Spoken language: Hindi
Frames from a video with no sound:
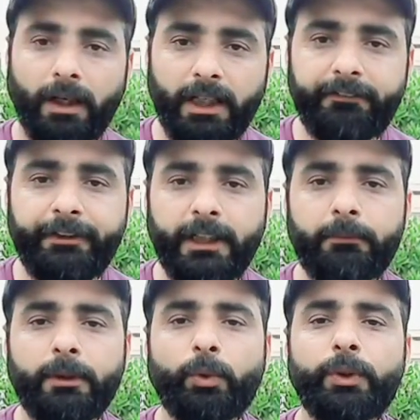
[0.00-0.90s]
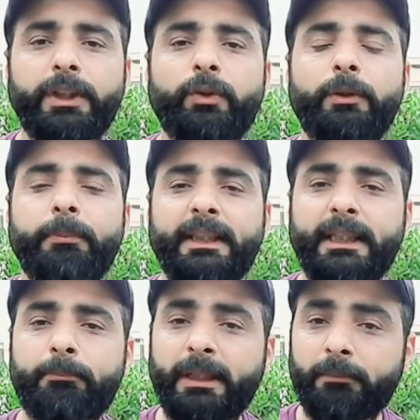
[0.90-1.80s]
हर फील्ड में कोई ना कोई
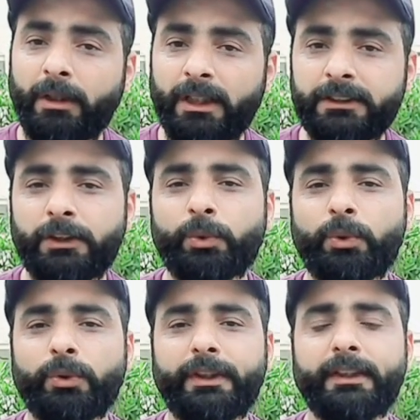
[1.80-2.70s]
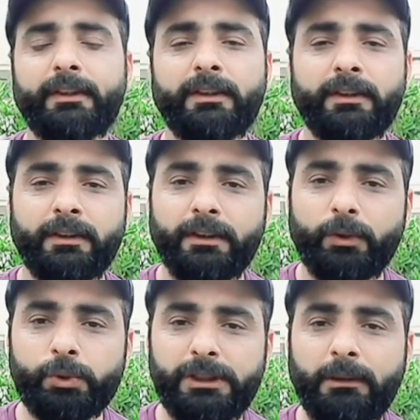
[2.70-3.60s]
बंदे बेईमान ज़रूर होते हैं
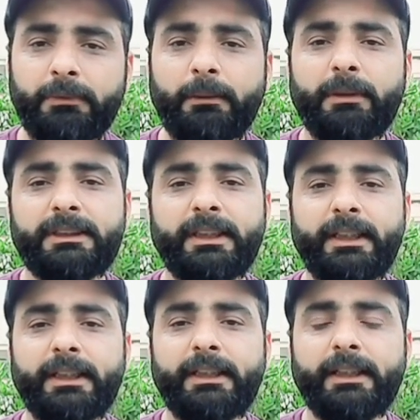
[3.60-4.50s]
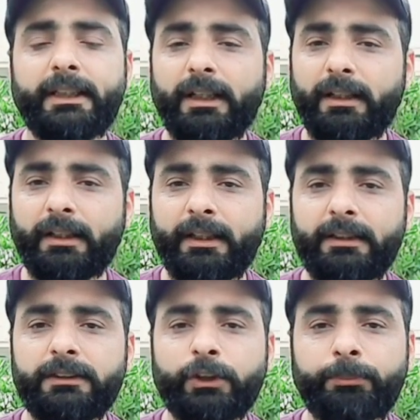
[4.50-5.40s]
उससे हमने बचने के लिए क्या करना
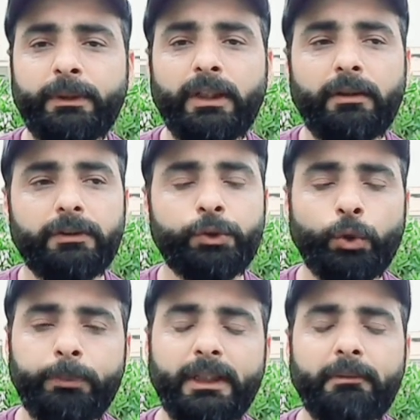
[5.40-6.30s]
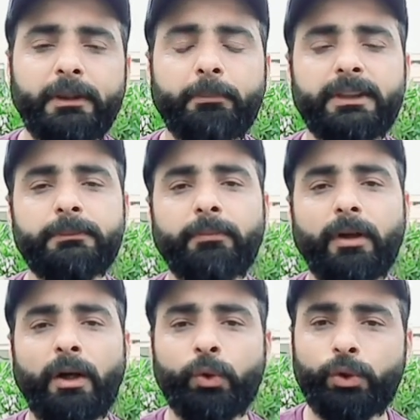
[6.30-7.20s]
है जब भी आ, जो भी आपने बर्ड्स
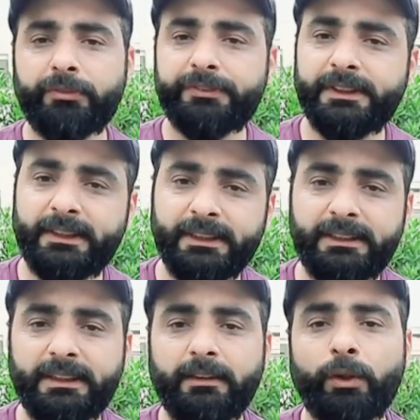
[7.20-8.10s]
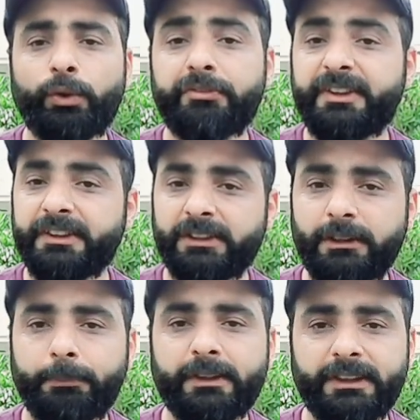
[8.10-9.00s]
आउट ऑफ सिटी से आउट ऑफ स्टेशन
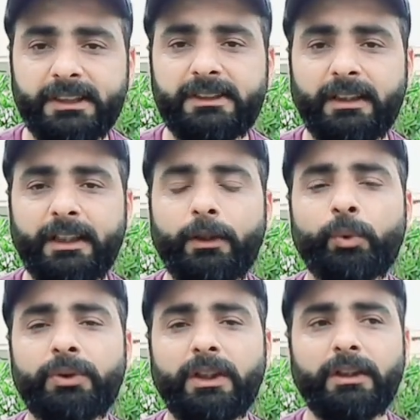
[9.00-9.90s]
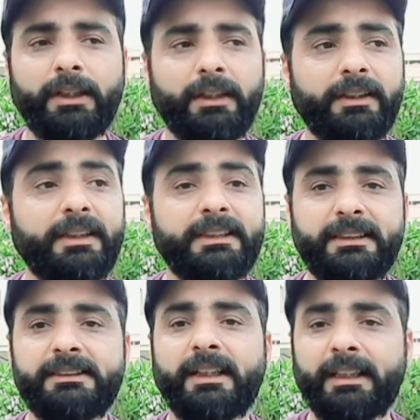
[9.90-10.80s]
से परचेज़ करना है उनका ख्याल रखना
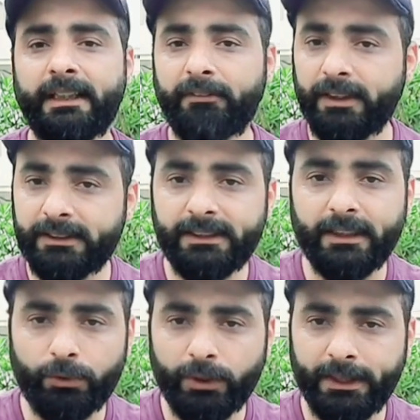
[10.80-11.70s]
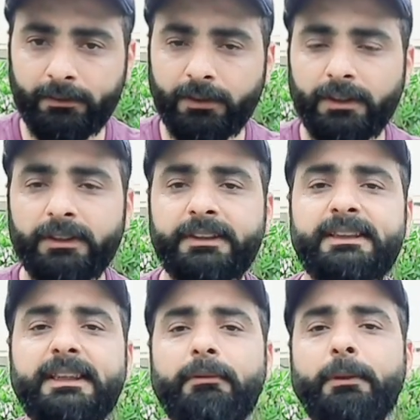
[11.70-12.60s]
किसी जानने वाले से या तो लें
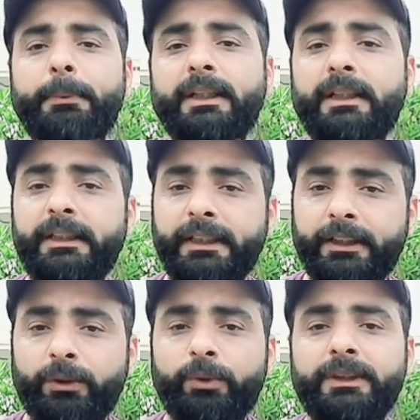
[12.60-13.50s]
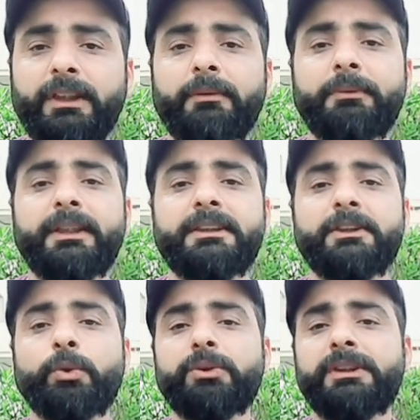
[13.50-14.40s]
जिससे आपने पहले लिए हों या अपने किसी
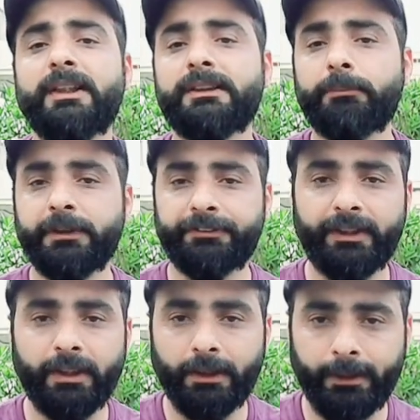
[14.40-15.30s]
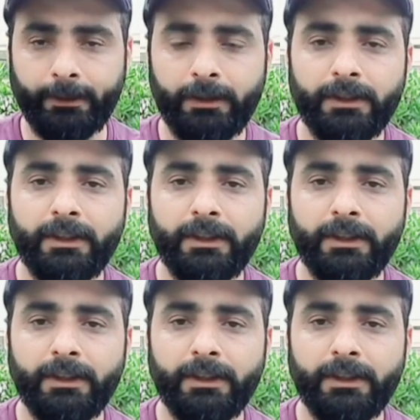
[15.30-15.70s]
दोस्त यार से मशवरा करके